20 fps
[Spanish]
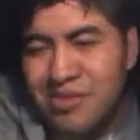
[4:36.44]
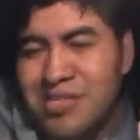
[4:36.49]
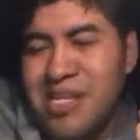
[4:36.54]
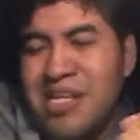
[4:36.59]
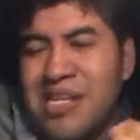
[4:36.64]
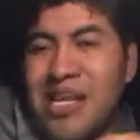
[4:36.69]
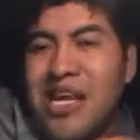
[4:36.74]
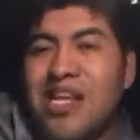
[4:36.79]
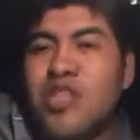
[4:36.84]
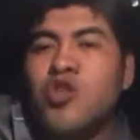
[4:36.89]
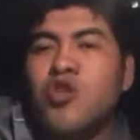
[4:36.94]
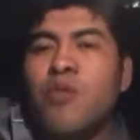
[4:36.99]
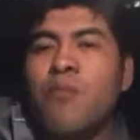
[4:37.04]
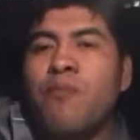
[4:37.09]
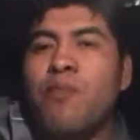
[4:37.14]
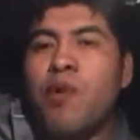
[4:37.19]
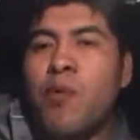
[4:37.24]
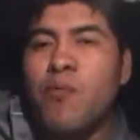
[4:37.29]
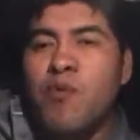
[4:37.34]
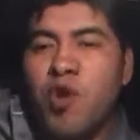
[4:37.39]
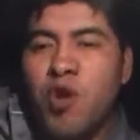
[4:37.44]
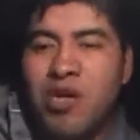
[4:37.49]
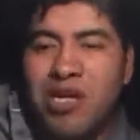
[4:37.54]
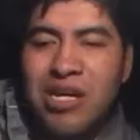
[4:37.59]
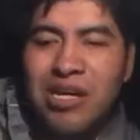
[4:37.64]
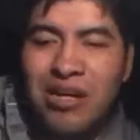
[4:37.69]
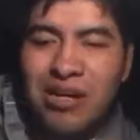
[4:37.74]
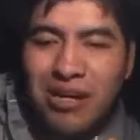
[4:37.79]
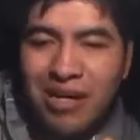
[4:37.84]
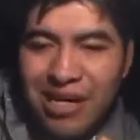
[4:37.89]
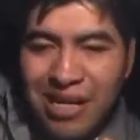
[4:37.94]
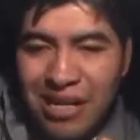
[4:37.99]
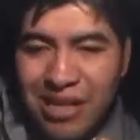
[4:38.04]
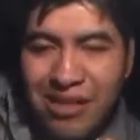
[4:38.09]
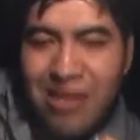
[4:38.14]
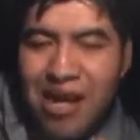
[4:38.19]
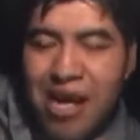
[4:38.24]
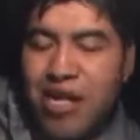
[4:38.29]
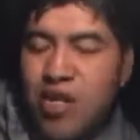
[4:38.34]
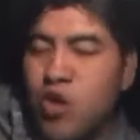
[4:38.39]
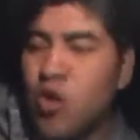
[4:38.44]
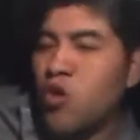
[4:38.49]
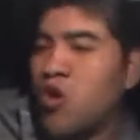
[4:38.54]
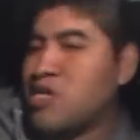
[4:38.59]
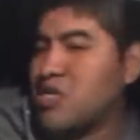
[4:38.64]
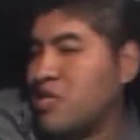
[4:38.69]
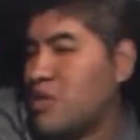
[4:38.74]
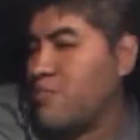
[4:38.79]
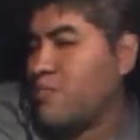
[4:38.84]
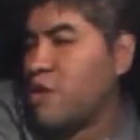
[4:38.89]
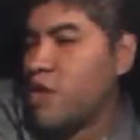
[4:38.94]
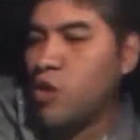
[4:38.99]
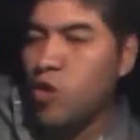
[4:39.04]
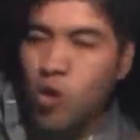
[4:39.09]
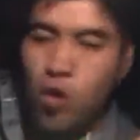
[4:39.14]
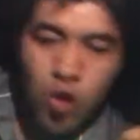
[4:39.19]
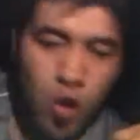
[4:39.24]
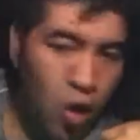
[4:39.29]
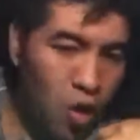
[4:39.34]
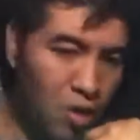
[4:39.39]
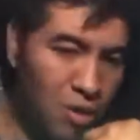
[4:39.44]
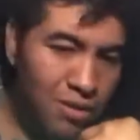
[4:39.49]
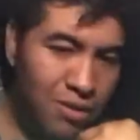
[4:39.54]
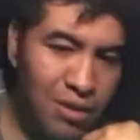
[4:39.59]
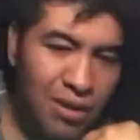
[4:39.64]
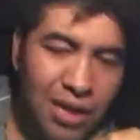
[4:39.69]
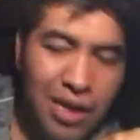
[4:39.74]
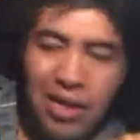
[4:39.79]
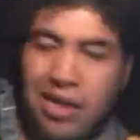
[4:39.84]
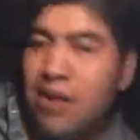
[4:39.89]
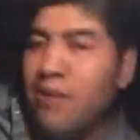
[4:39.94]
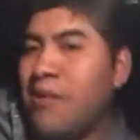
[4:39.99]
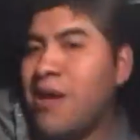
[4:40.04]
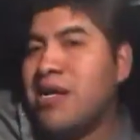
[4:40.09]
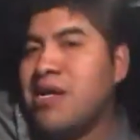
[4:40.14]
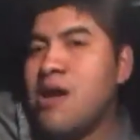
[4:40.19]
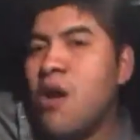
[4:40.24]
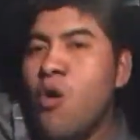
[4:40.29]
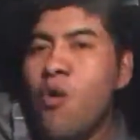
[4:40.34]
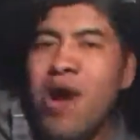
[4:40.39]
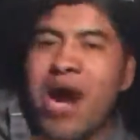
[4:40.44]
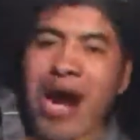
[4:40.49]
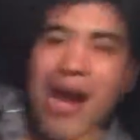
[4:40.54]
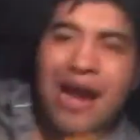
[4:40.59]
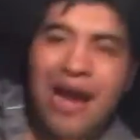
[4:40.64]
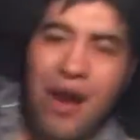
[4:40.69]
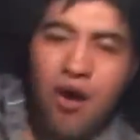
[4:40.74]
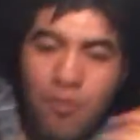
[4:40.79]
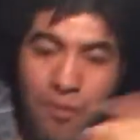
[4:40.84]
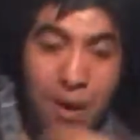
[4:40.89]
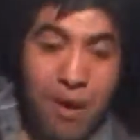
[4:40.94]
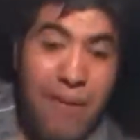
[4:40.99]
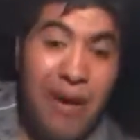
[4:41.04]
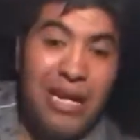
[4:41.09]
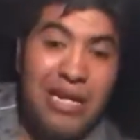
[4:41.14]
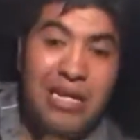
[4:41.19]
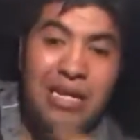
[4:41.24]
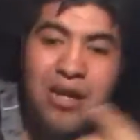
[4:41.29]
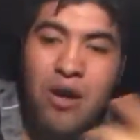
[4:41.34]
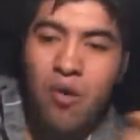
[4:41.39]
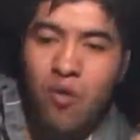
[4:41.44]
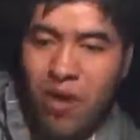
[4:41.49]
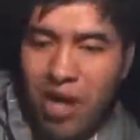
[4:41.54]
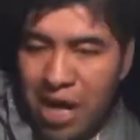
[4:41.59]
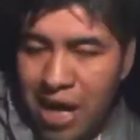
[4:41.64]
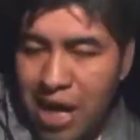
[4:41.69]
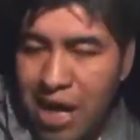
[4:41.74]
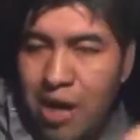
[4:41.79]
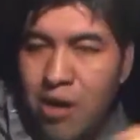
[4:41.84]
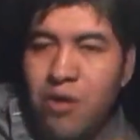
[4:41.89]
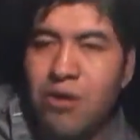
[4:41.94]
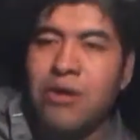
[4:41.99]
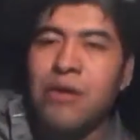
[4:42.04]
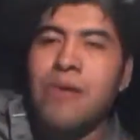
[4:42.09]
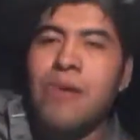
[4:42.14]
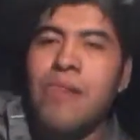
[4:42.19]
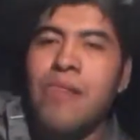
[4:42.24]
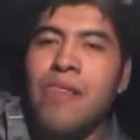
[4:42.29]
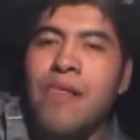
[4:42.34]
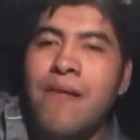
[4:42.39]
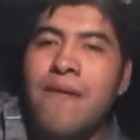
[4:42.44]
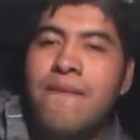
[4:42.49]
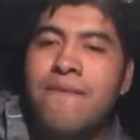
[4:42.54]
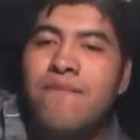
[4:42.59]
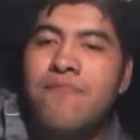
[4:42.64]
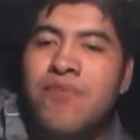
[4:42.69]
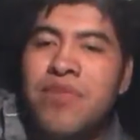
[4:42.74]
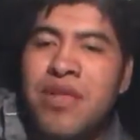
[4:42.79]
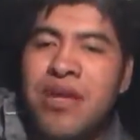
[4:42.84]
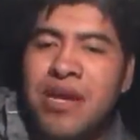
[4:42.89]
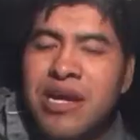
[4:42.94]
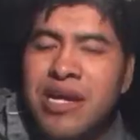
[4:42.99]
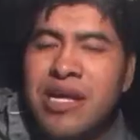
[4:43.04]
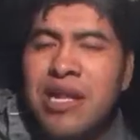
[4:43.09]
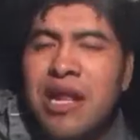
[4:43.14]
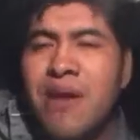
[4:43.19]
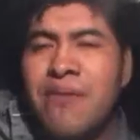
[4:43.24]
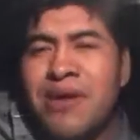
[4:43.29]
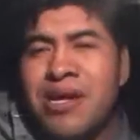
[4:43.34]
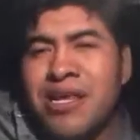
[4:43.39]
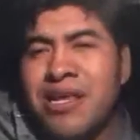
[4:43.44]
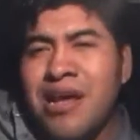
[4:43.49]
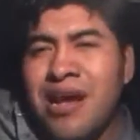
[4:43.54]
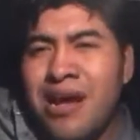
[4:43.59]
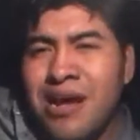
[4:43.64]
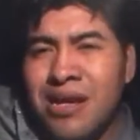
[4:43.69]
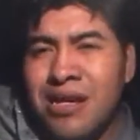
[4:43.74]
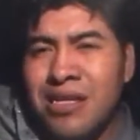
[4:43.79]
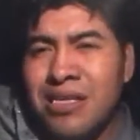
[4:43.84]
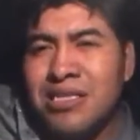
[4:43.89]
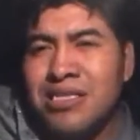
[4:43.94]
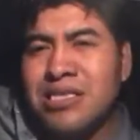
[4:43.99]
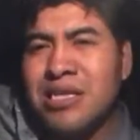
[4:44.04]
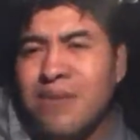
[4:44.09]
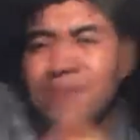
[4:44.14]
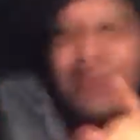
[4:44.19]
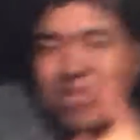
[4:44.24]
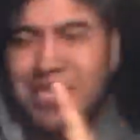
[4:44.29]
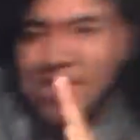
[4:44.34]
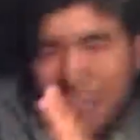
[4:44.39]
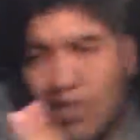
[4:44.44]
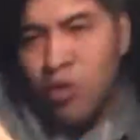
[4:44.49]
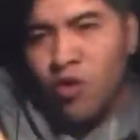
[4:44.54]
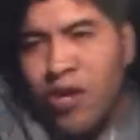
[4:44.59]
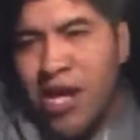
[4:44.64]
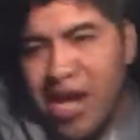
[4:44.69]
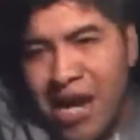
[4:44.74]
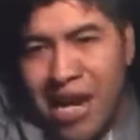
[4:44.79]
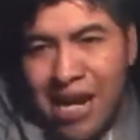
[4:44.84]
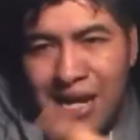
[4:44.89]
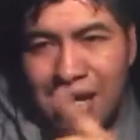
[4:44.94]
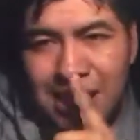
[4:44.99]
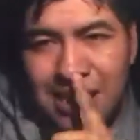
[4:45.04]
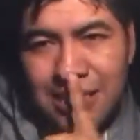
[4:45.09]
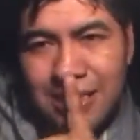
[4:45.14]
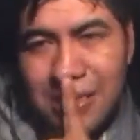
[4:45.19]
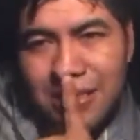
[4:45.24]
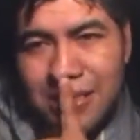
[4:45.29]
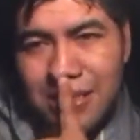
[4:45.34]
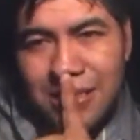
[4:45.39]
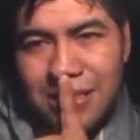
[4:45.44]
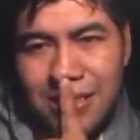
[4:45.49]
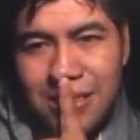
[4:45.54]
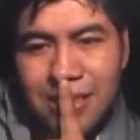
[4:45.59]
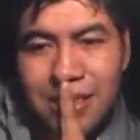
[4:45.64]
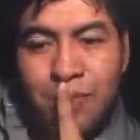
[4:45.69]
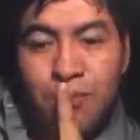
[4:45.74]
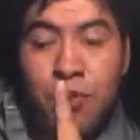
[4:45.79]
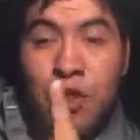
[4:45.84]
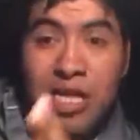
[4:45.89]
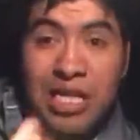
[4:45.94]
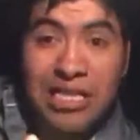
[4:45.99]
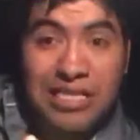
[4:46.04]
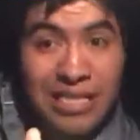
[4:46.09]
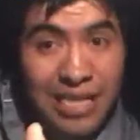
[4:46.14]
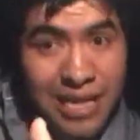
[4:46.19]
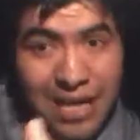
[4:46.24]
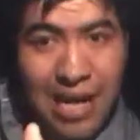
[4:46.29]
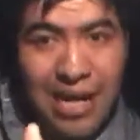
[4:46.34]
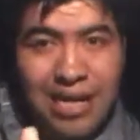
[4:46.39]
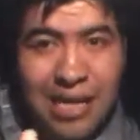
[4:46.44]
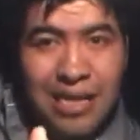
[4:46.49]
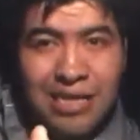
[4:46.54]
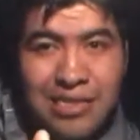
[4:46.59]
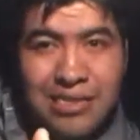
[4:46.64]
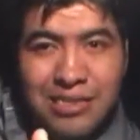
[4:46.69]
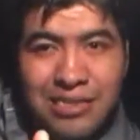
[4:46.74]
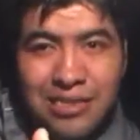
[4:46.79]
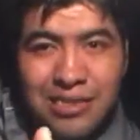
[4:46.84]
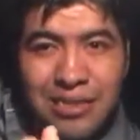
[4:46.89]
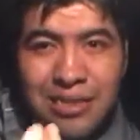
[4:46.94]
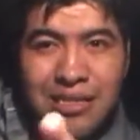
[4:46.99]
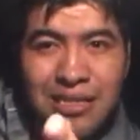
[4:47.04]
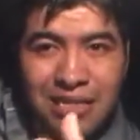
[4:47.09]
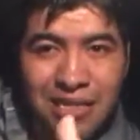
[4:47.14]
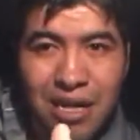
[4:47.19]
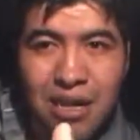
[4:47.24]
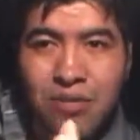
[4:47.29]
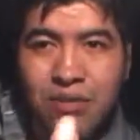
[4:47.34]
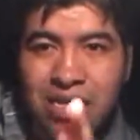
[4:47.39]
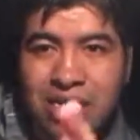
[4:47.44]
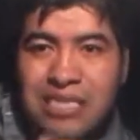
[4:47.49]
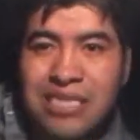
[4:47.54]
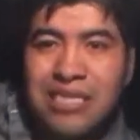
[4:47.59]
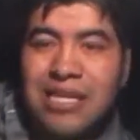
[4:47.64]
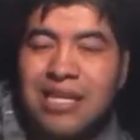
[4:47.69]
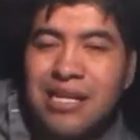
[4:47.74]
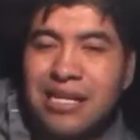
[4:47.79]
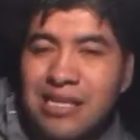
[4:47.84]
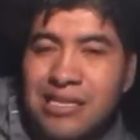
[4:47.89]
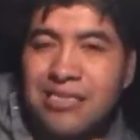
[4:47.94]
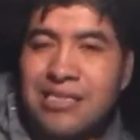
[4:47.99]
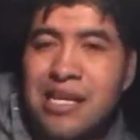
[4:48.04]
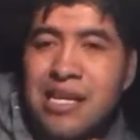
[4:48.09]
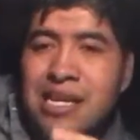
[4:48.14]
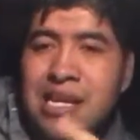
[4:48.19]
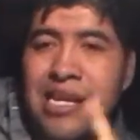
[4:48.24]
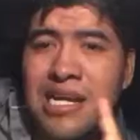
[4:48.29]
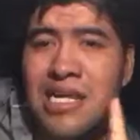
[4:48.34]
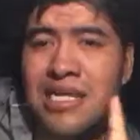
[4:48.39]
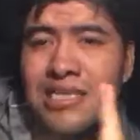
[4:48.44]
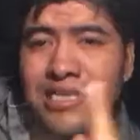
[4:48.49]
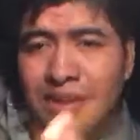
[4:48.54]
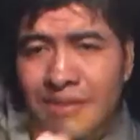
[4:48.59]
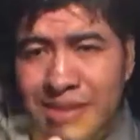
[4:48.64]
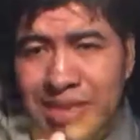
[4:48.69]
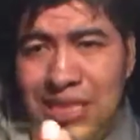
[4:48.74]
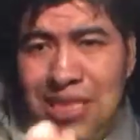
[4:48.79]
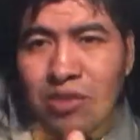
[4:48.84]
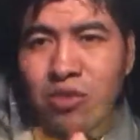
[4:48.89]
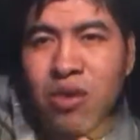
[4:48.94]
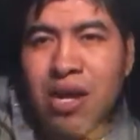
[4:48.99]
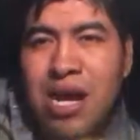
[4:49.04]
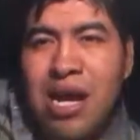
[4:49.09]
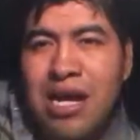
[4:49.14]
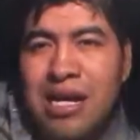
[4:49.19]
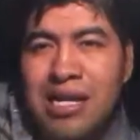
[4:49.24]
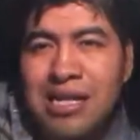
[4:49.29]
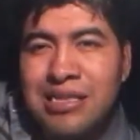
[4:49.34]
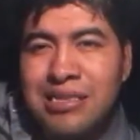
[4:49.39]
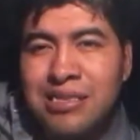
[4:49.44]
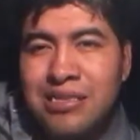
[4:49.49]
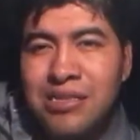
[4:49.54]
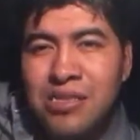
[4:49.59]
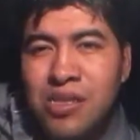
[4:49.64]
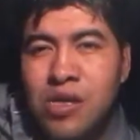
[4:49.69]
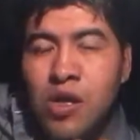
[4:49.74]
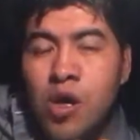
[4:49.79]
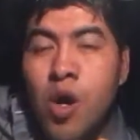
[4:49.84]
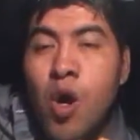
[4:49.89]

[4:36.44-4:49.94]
tener su propio criterio, lo acepten o no, le valía un carajo, me valía un carajo. Y la verdad, ¿sabes qué es lo que ganas? Porque sí ganas, claro que sí ganas. ¿Y sabes qué es lo que ganas?